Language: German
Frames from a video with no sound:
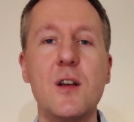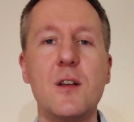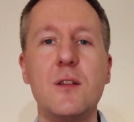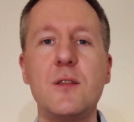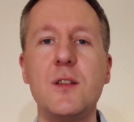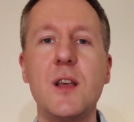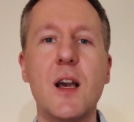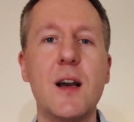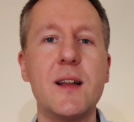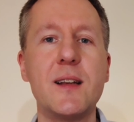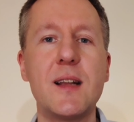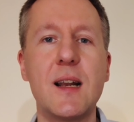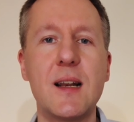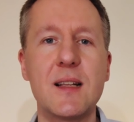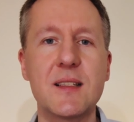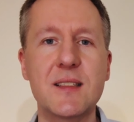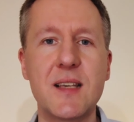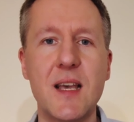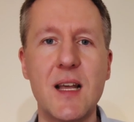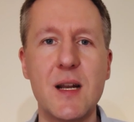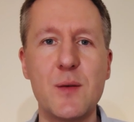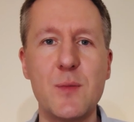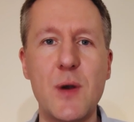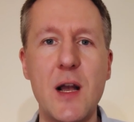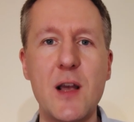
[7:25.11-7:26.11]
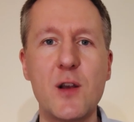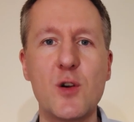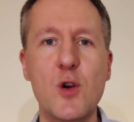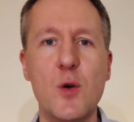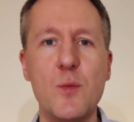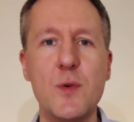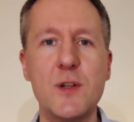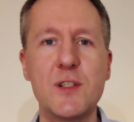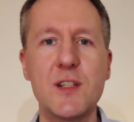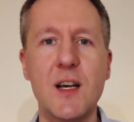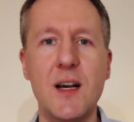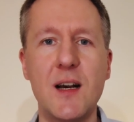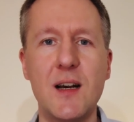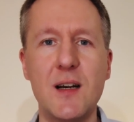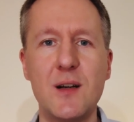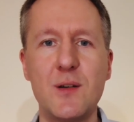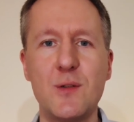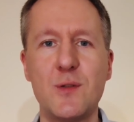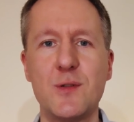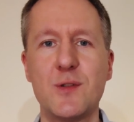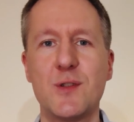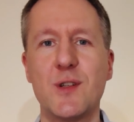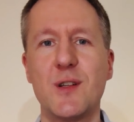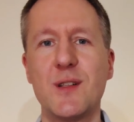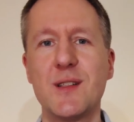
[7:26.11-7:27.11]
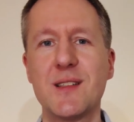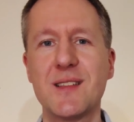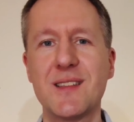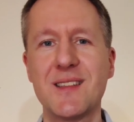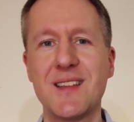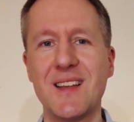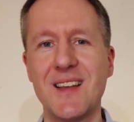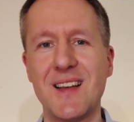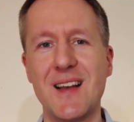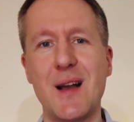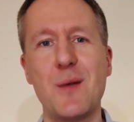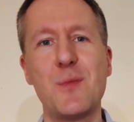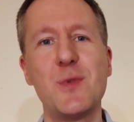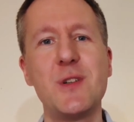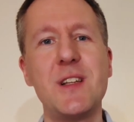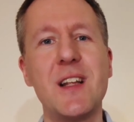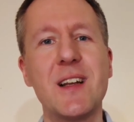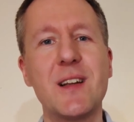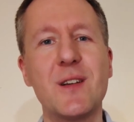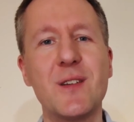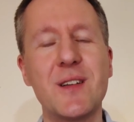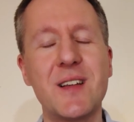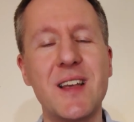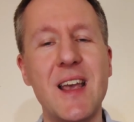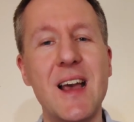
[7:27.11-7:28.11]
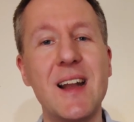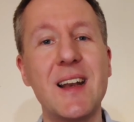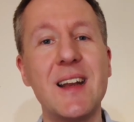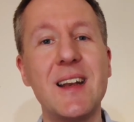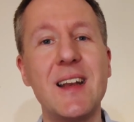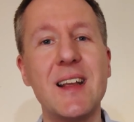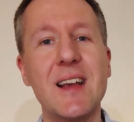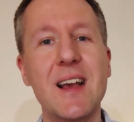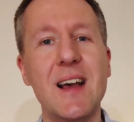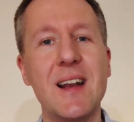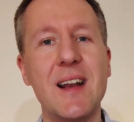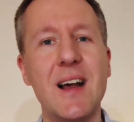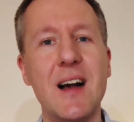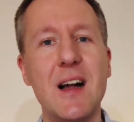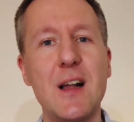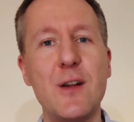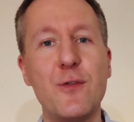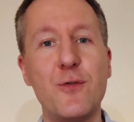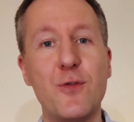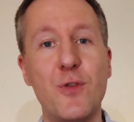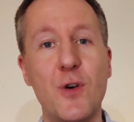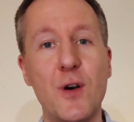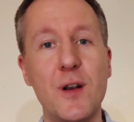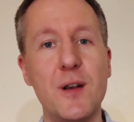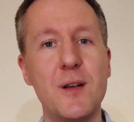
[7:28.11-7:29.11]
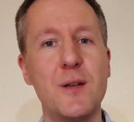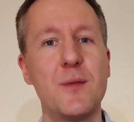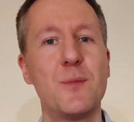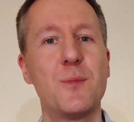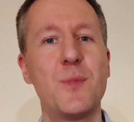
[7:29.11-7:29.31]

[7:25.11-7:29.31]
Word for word: Ja, hinterlasst gerne mal einen Kommentar und sonst abonniert auch gerne den Kanal von